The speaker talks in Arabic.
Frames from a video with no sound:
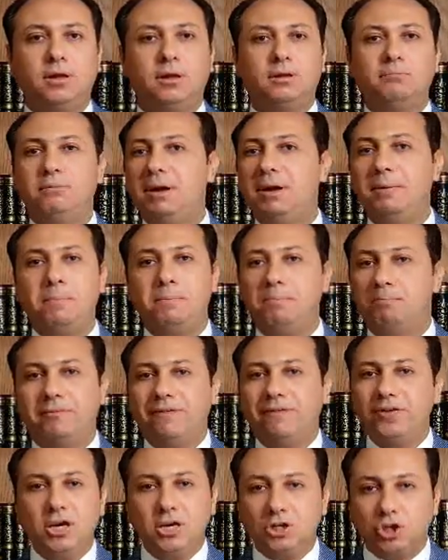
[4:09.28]
ما
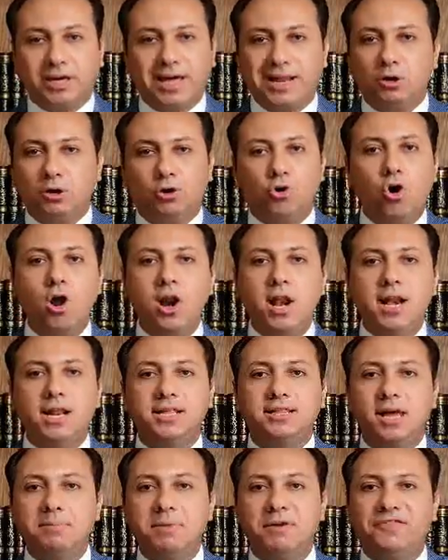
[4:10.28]
مفيش الكلام ده كل
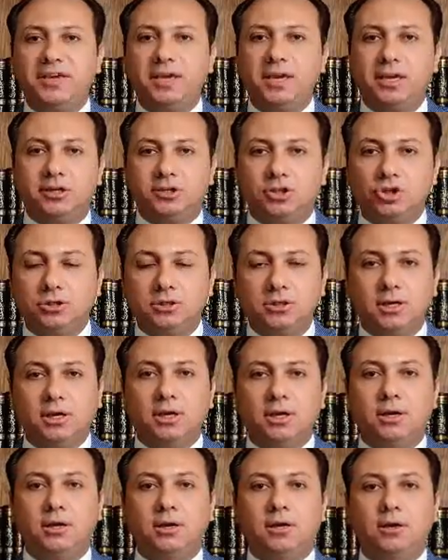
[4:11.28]
ده مفيش
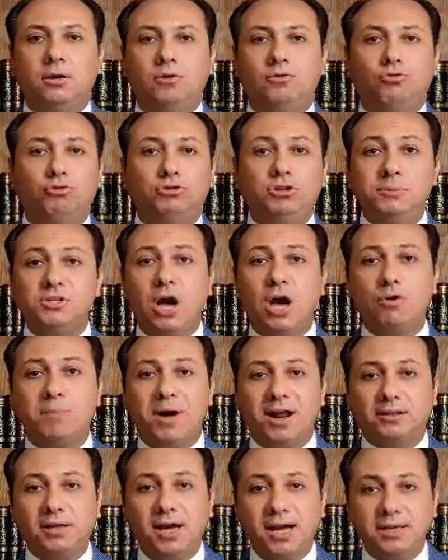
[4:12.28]
ودي مش اول
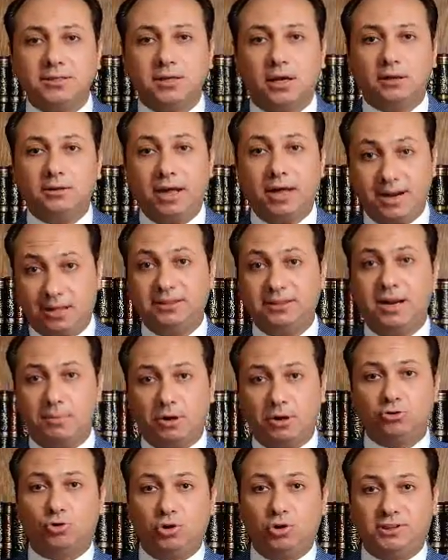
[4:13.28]
مره تحصل احنا عندنا
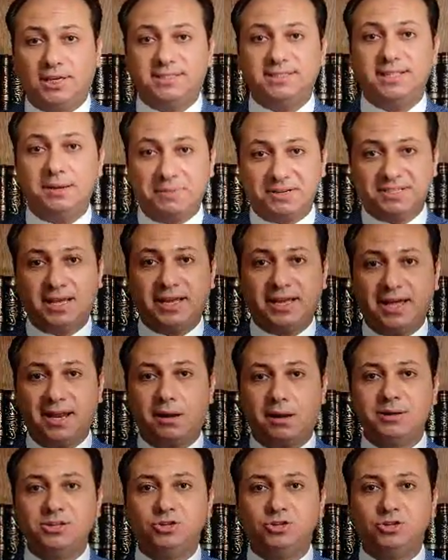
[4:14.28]
برضو كليه اسنان بس هنجيلها كمان